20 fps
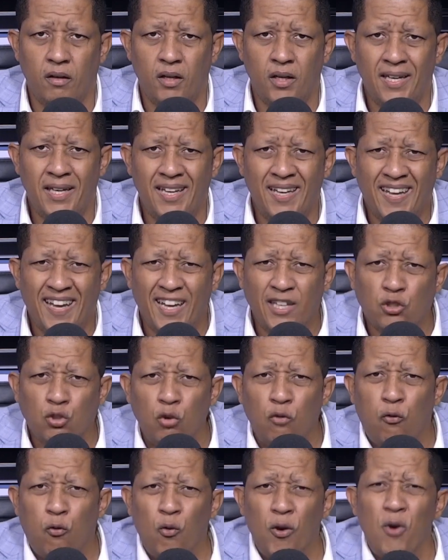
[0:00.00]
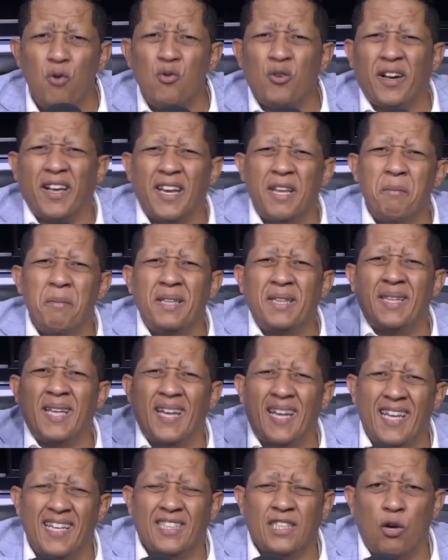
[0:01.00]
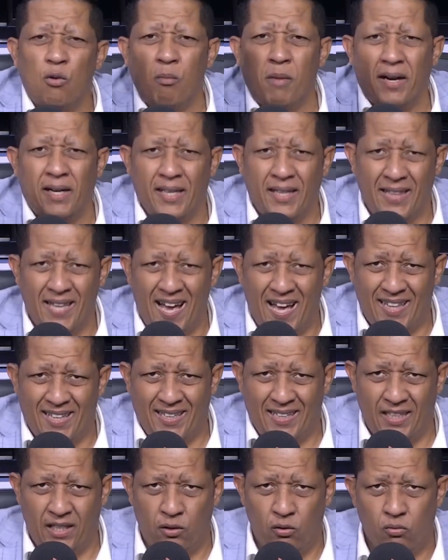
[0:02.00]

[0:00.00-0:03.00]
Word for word: Eso fue un crimen de lesa humanidad, Danilo.